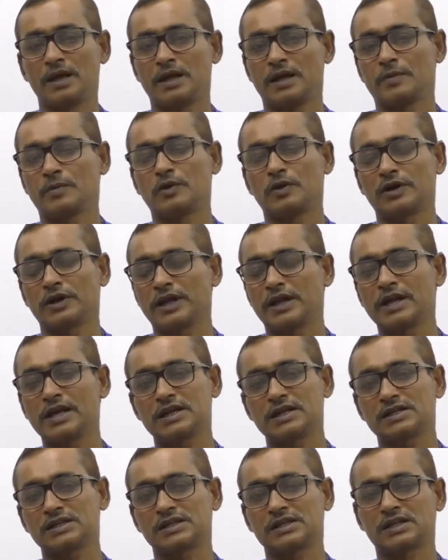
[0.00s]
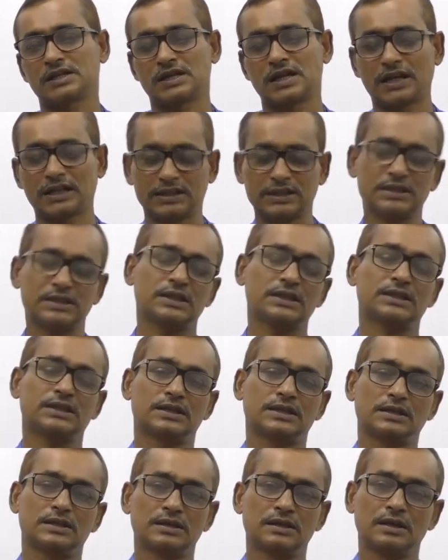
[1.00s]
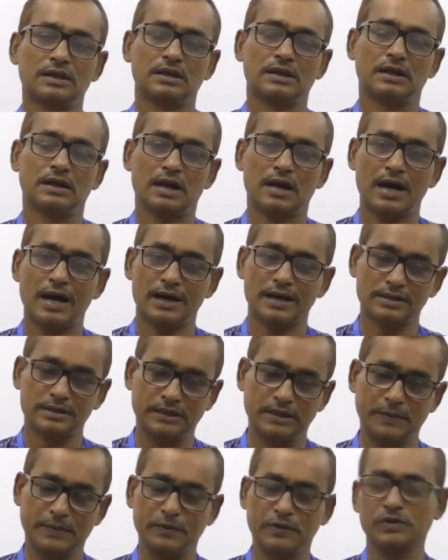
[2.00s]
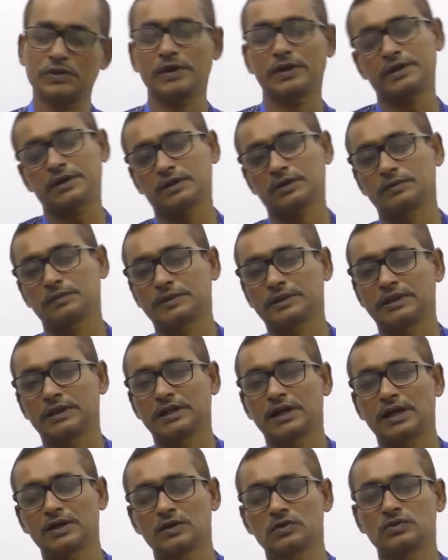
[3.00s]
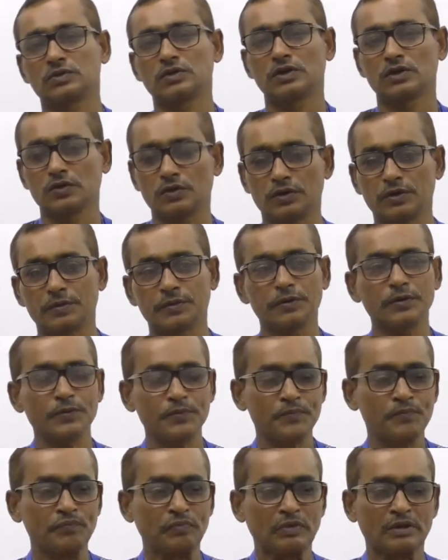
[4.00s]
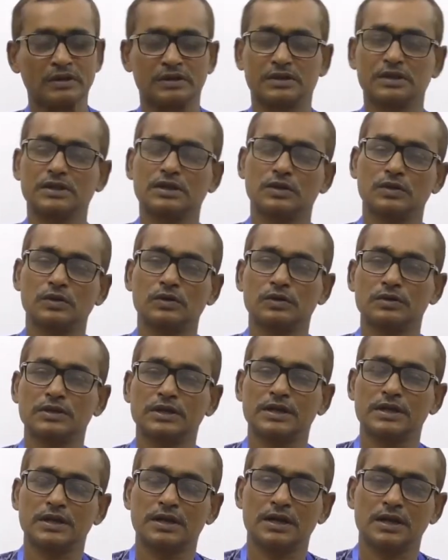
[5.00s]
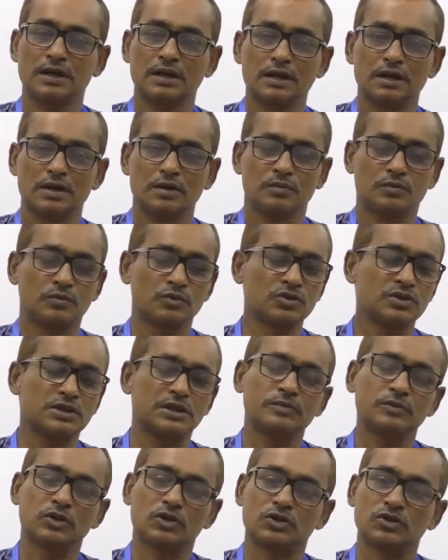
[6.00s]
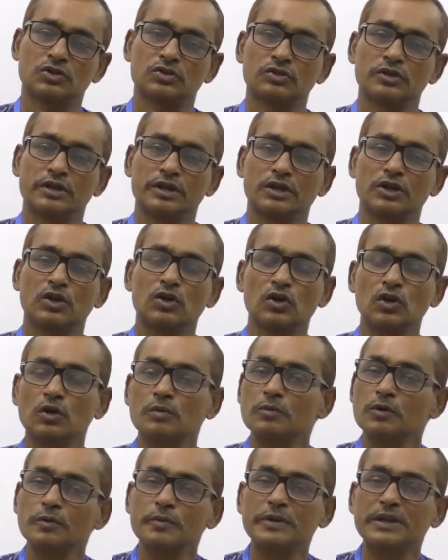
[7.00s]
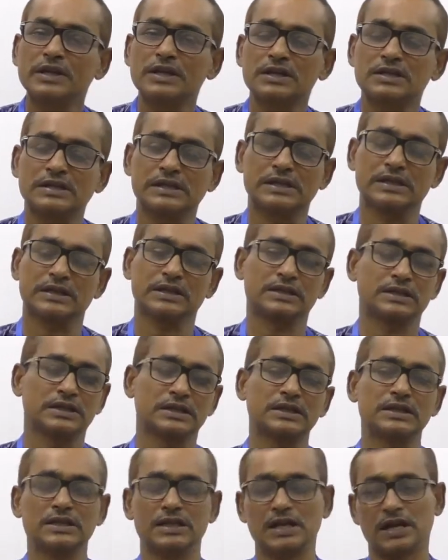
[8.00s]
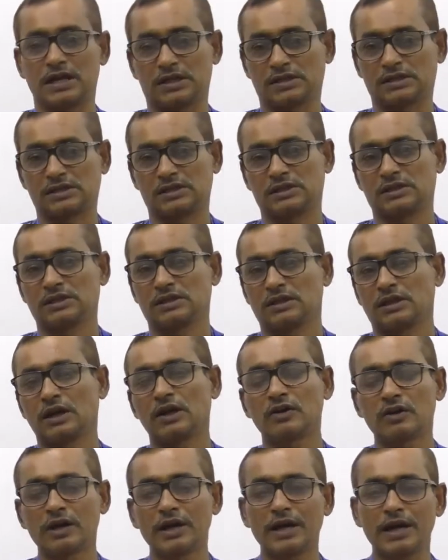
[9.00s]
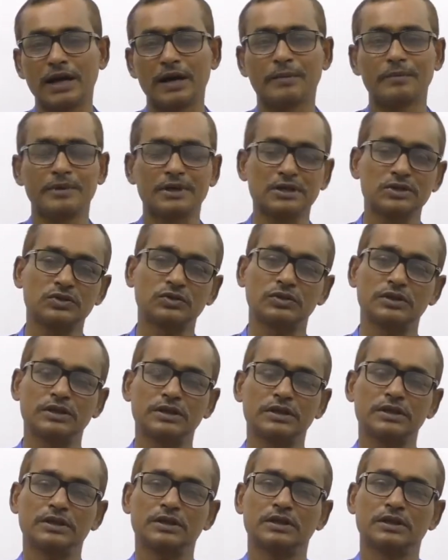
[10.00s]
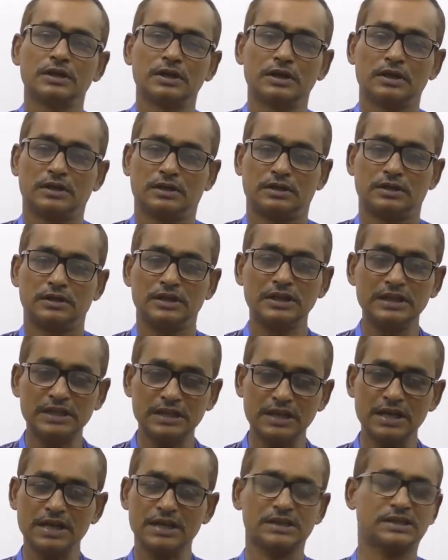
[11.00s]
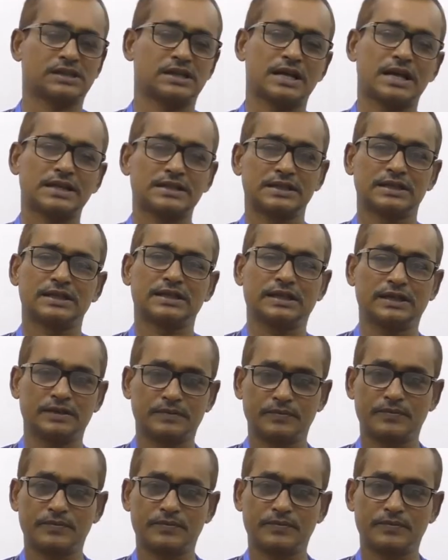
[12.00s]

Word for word: এবং এর সাথে সাথে আর যে বিষয়টা তোমাদের আলোচনা করব সেটা হলো যে ইয়া মুসলিম দর্শনের ক্রমবিকাশের একটি ইতিহাস কারণ আমরা যদি ইতিহাস না জানি